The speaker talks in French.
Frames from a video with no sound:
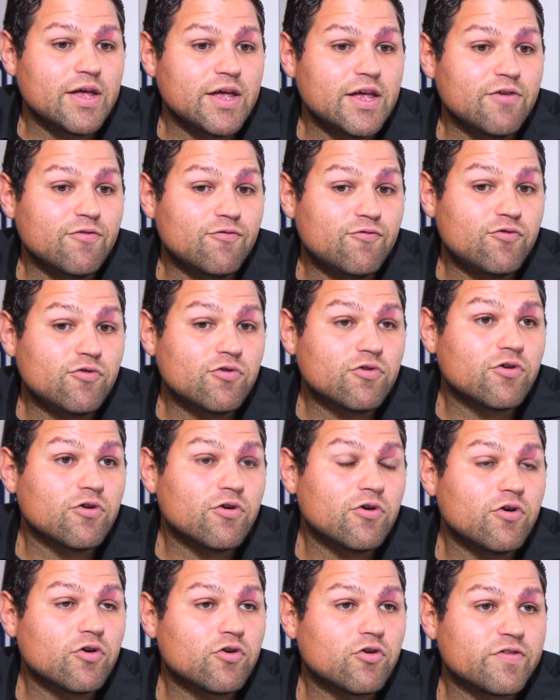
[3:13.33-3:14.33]
Et vu
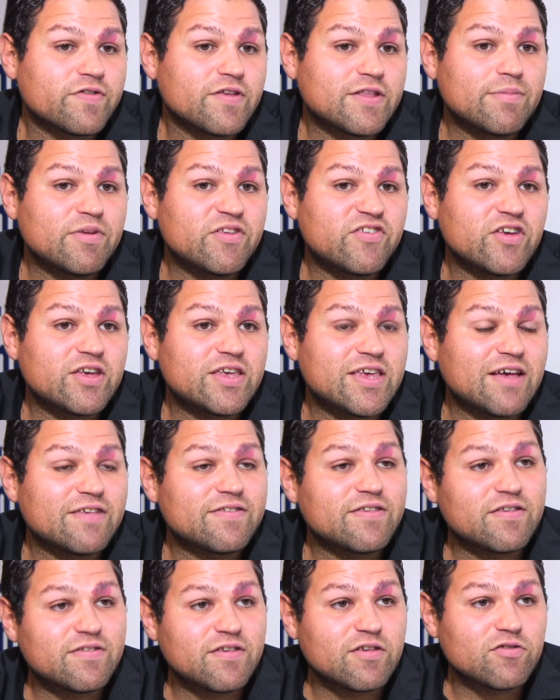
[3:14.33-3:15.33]
que, c'est un métier qui est
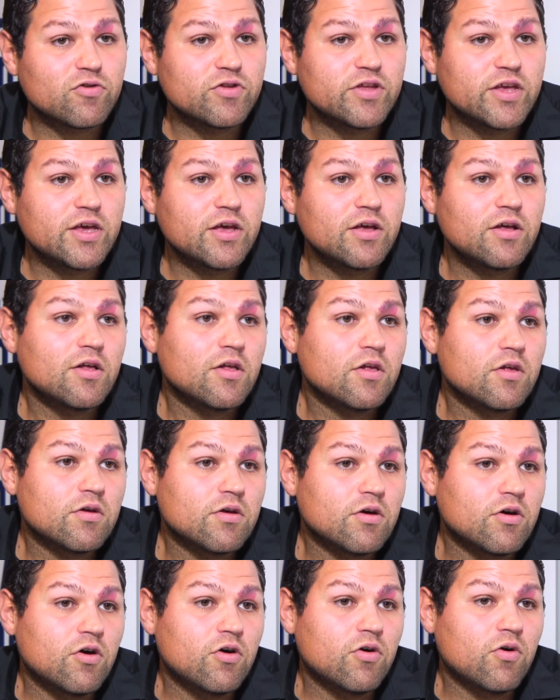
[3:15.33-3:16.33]
assez saisonnier,
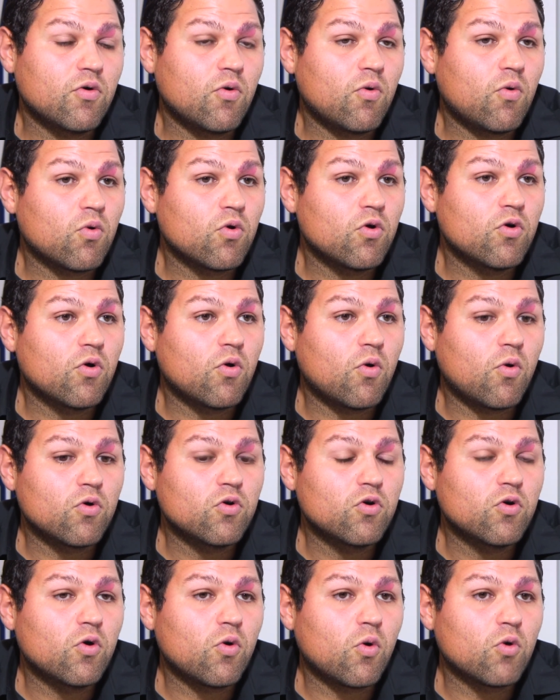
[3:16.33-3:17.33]
euh,
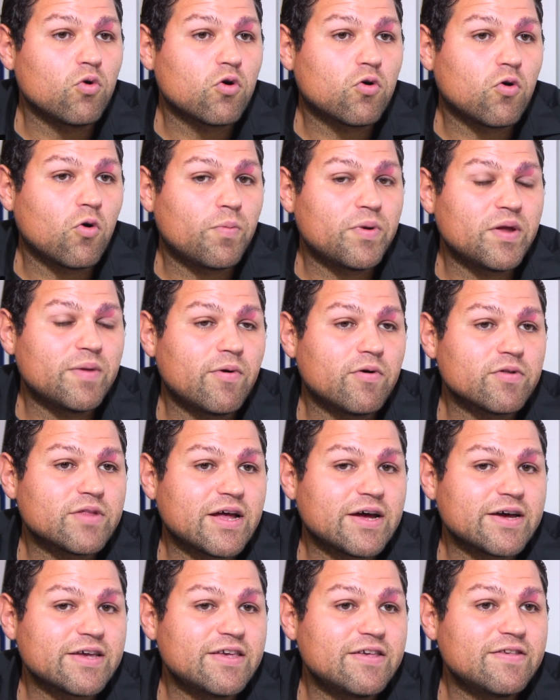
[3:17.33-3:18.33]
on, le,
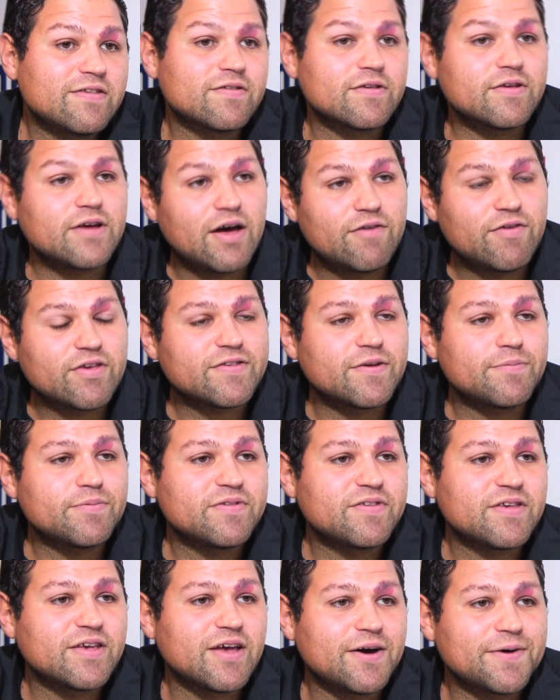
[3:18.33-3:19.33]
complémentarise avec
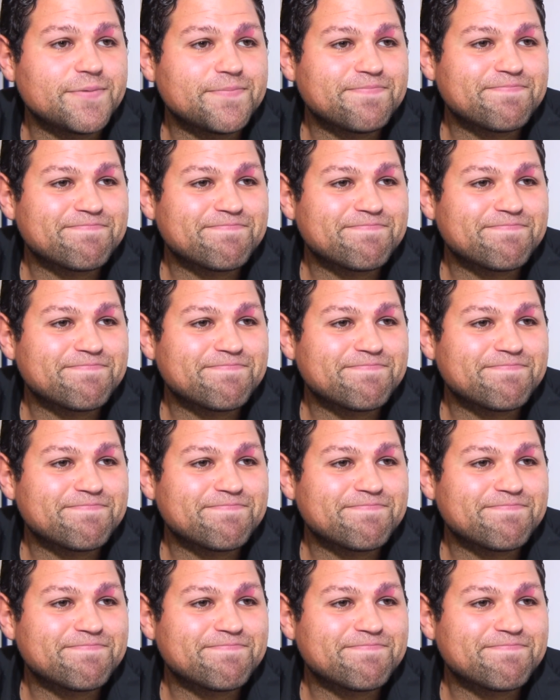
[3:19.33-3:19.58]
Simplicy Car.